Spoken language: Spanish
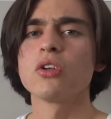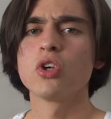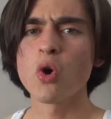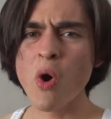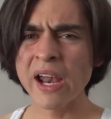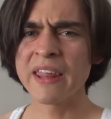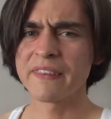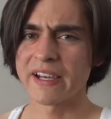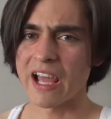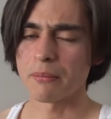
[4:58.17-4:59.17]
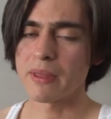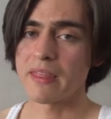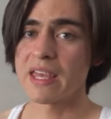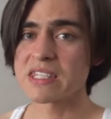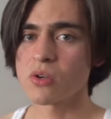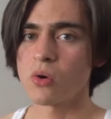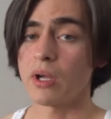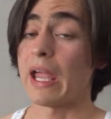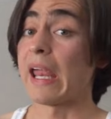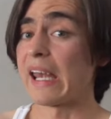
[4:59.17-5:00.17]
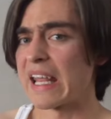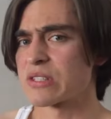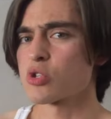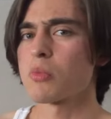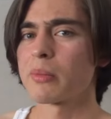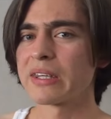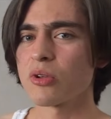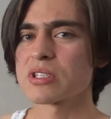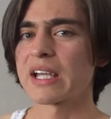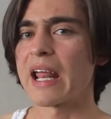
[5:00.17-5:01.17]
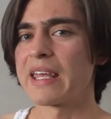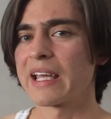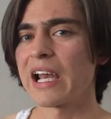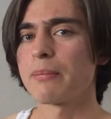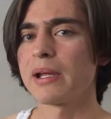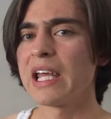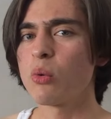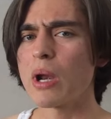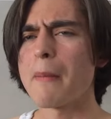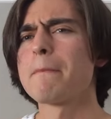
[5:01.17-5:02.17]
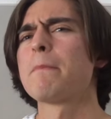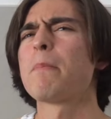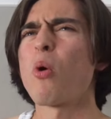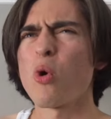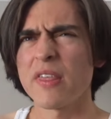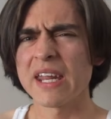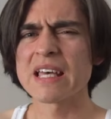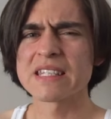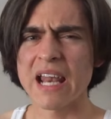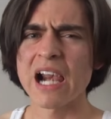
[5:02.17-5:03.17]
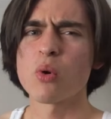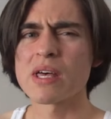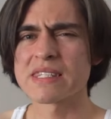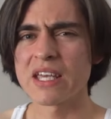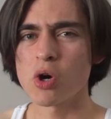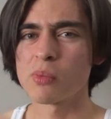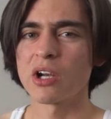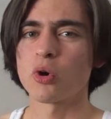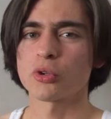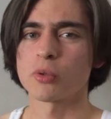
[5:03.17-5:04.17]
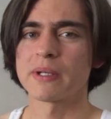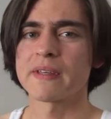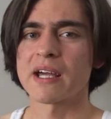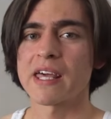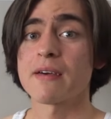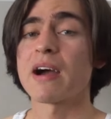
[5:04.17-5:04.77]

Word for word: Yo al enterarme de eso, en esos momentos creí que la película podría ser algo así como el cortometraje de